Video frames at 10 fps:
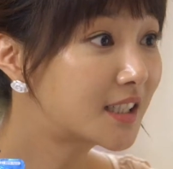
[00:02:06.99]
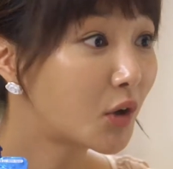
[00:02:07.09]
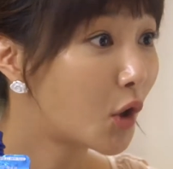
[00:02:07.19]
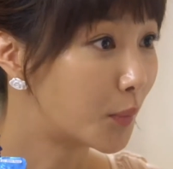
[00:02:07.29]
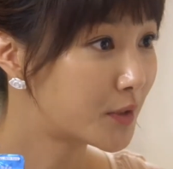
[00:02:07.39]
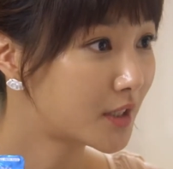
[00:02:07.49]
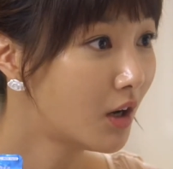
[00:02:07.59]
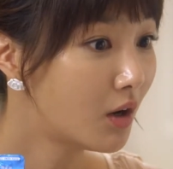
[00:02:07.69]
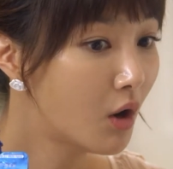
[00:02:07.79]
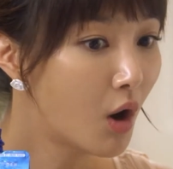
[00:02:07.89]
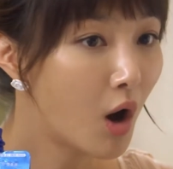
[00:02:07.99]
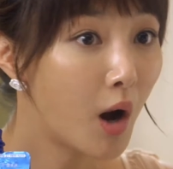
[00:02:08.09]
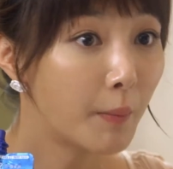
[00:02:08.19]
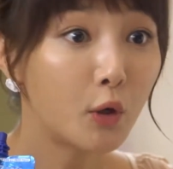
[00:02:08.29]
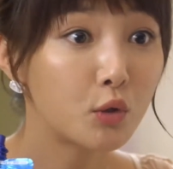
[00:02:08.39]
그런 거 없어?
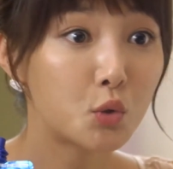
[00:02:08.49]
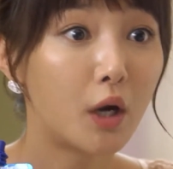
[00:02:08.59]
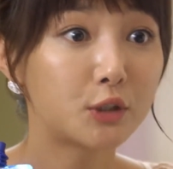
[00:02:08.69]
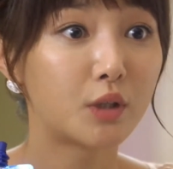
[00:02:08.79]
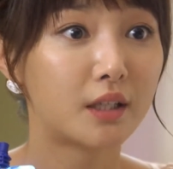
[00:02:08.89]
별로 좋아하지도